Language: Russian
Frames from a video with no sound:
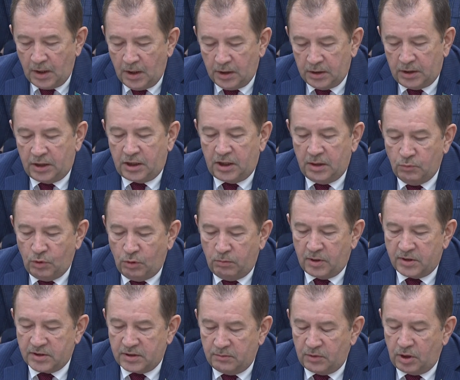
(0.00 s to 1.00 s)
Таким
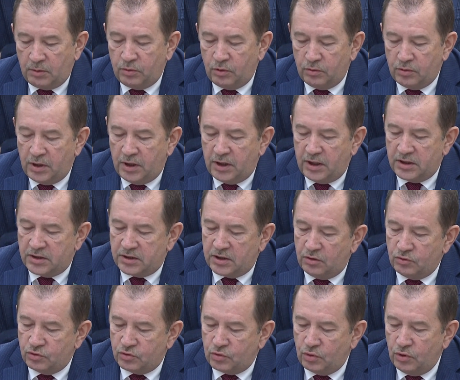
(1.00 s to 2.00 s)
образом, наблюдается
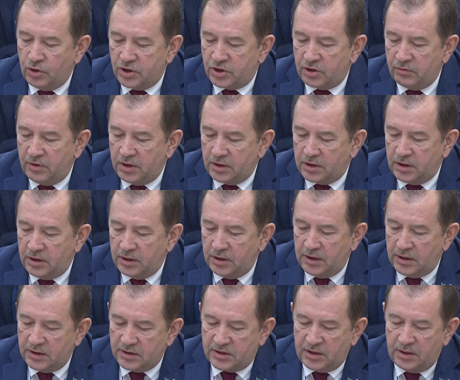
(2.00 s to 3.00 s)
устойчивая
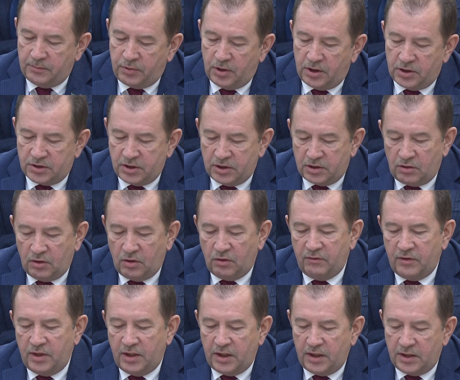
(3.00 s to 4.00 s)
тенденция положительного
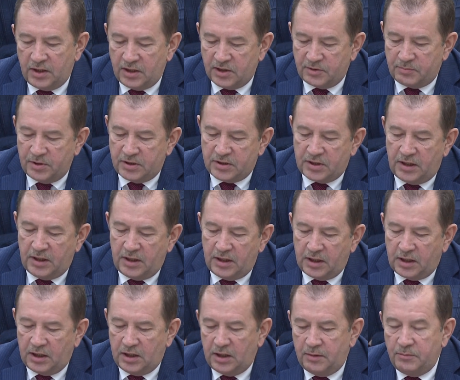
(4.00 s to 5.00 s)
влияния специальной
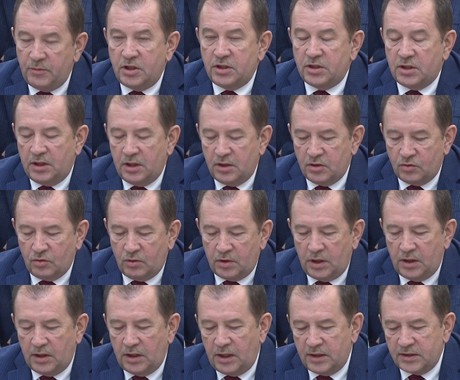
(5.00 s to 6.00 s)
экономической
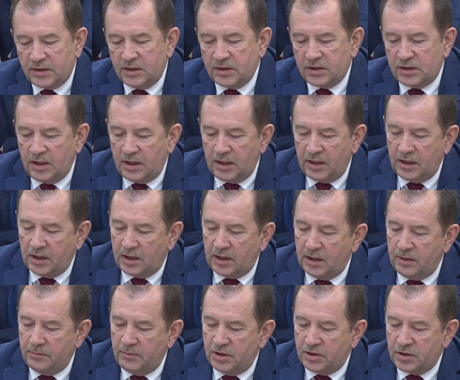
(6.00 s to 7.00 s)
зоны на
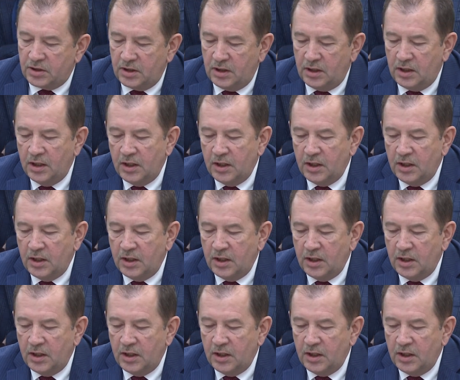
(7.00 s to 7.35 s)
социально-экономическое